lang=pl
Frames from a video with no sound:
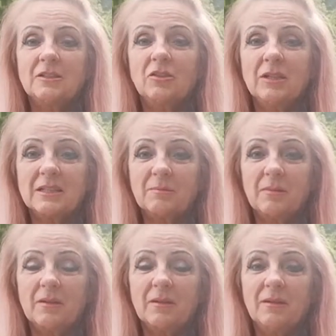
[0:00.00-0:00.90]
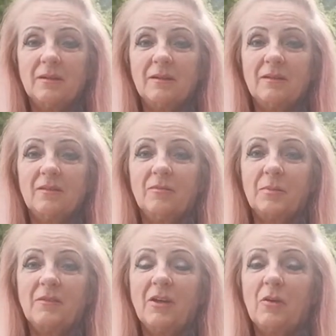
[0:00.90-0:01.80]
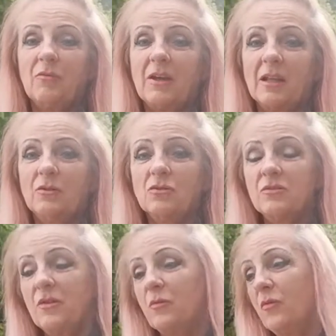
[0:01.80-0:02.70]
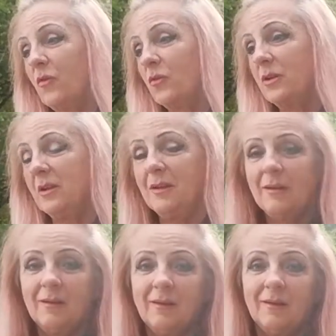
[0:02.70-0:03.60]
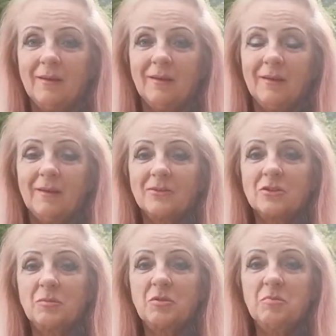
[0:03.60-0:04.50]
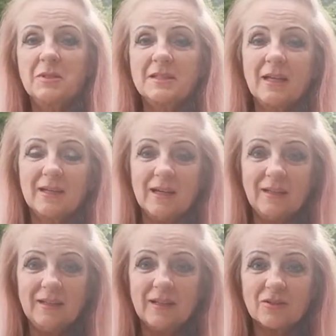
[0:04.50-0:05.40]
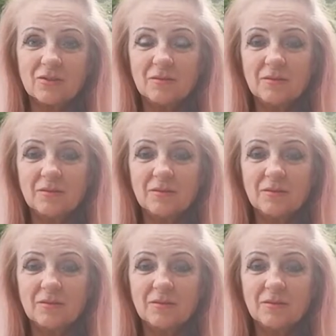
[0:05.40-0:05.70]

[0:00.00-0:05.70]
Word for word: co nas e, wprawiają w radość, w euforię, żebyśmy skakali aż